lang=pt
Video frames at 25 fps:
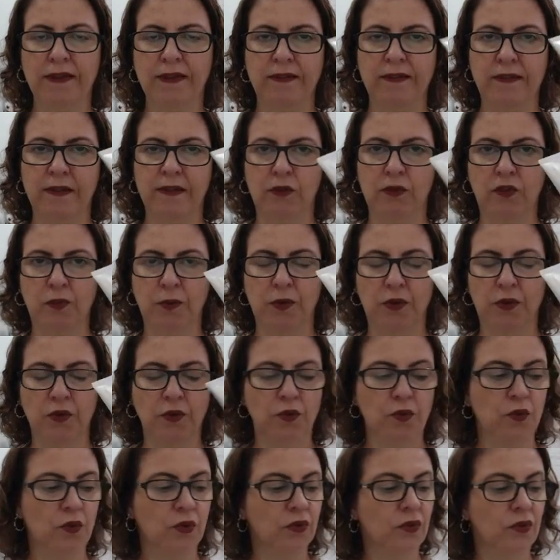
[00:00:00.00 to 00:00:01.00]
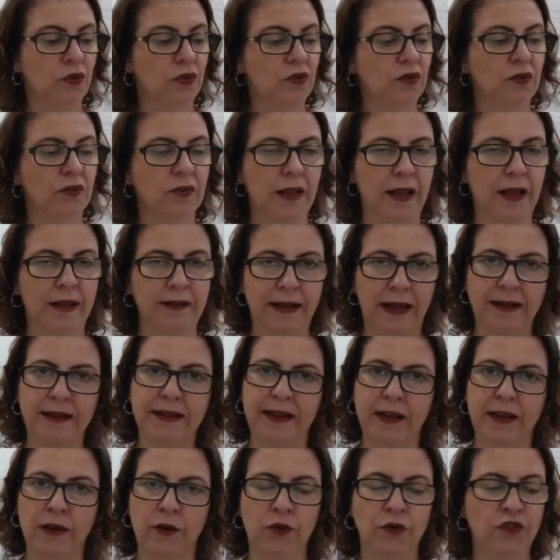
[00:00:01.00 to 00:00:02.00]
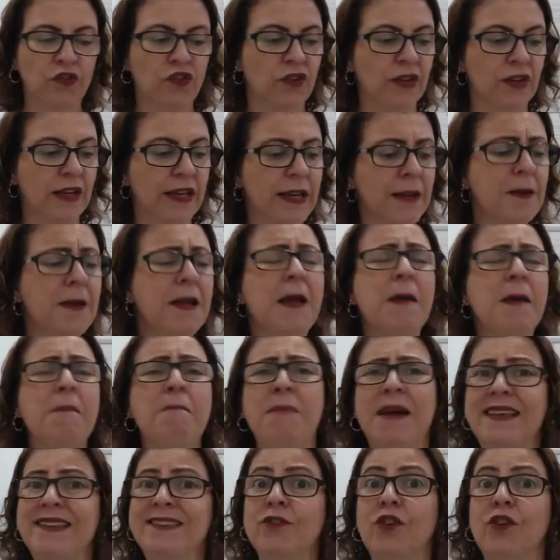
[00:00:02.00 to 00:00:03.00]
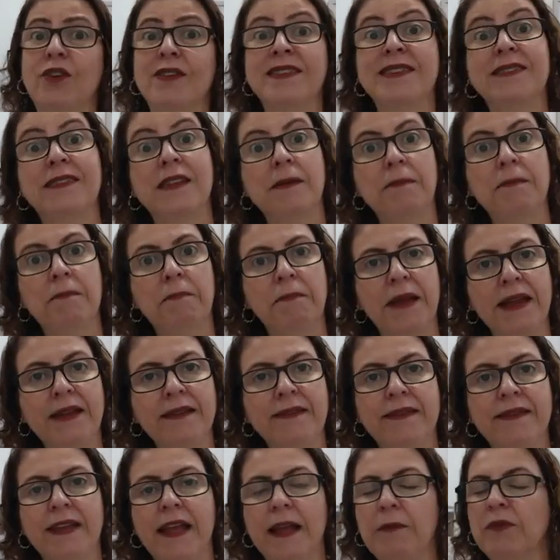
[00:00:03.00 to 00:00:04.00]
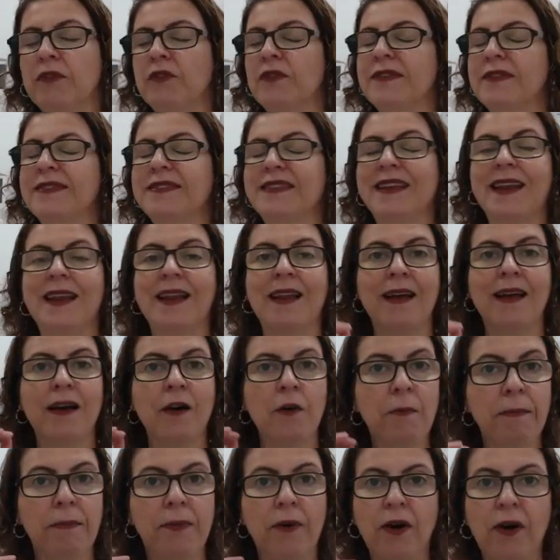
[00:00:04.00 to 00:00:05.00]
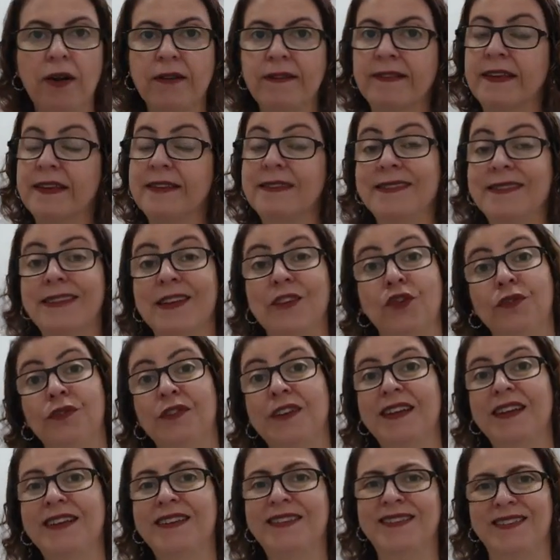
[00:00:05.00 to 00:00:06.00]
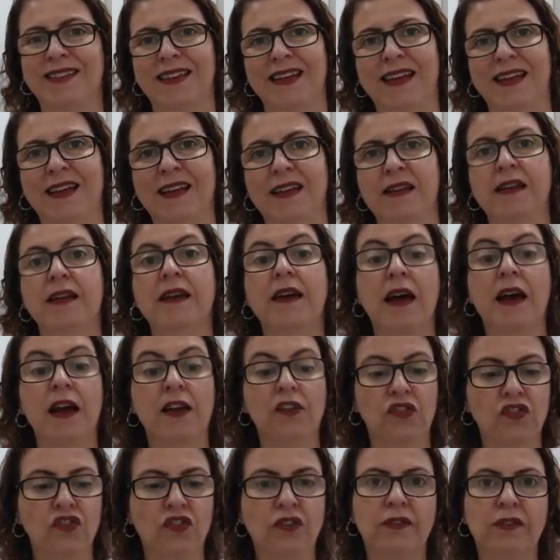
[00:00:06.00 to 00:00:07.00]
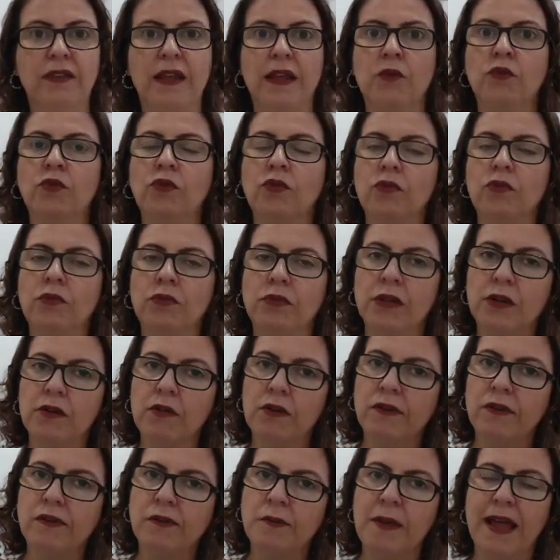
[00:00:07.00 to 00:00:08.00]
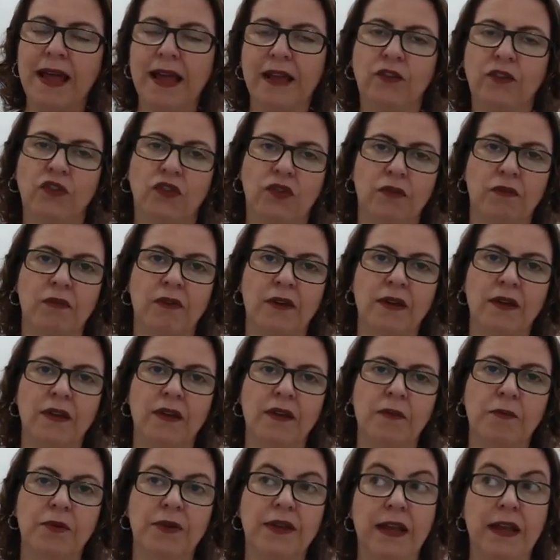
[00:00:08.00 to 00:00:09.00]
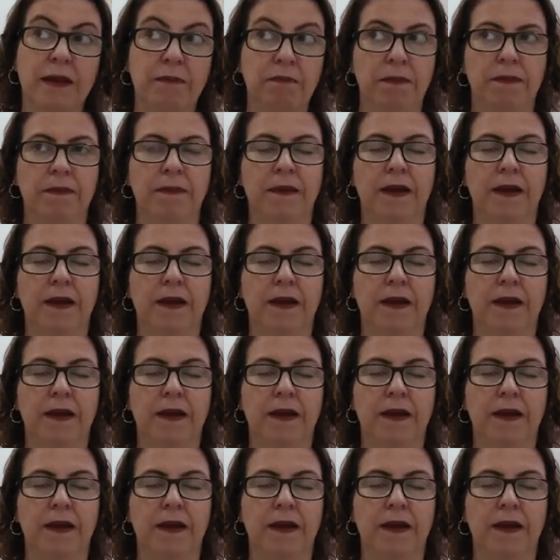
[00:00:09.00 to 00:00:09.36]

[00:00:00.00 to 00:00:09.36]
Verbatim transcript: que são os produtos da, da linha Routine, mas nós também temos, você não pode esquecer de oferecer. A gente tem o Nutri Cosmético, porque é